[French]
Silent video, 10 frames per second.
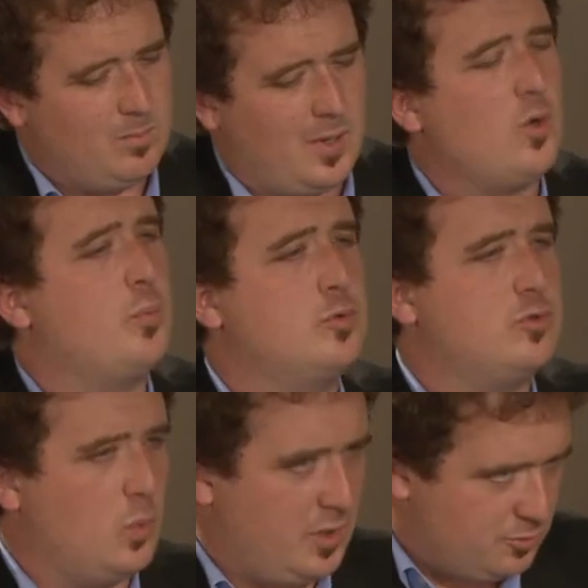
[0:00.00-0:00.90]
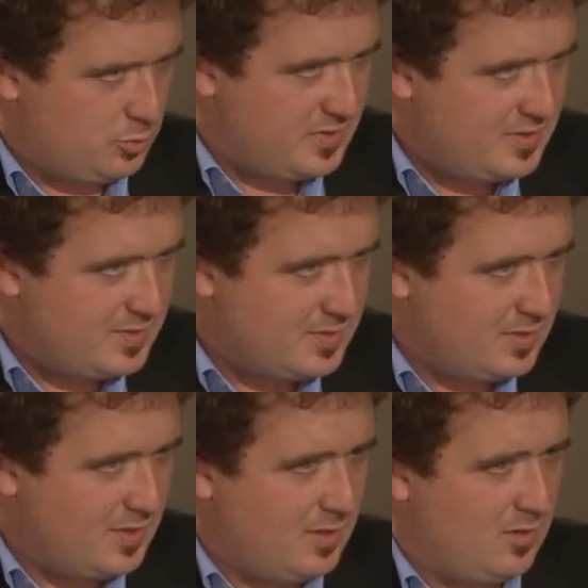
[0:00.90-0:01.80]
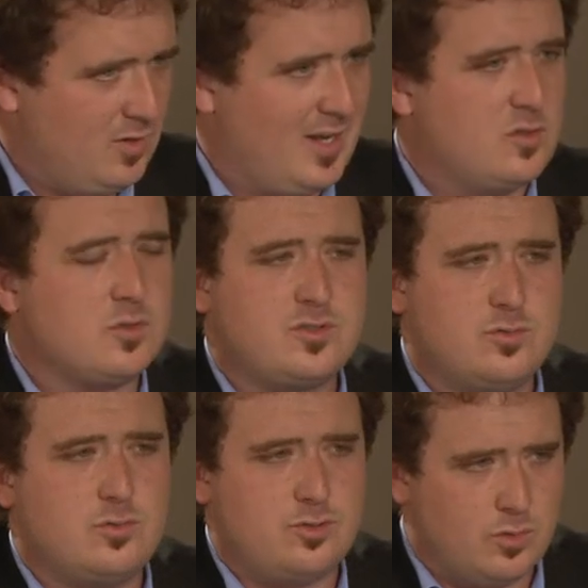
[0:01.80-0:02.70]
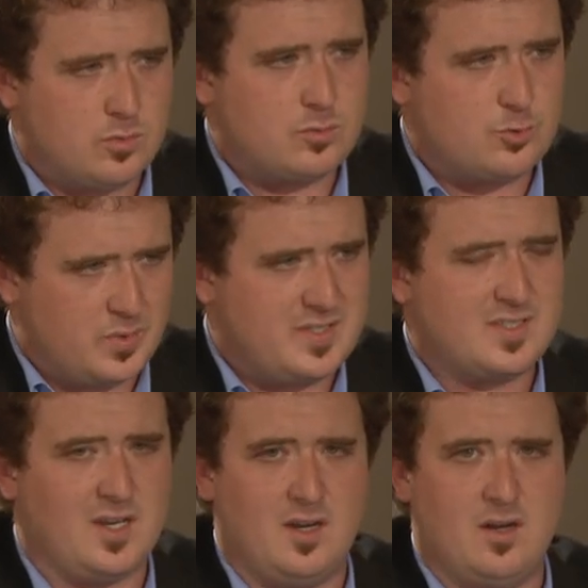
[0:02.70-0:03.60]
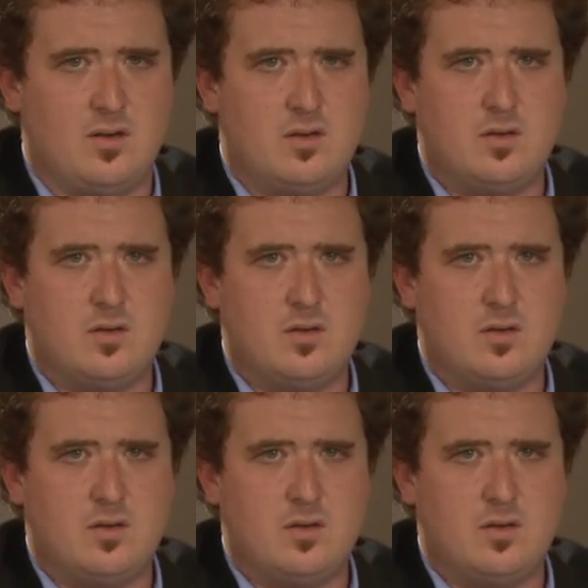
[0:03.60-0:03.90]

Parlons un peu du droit suisse. Euh, la constitution suisse en.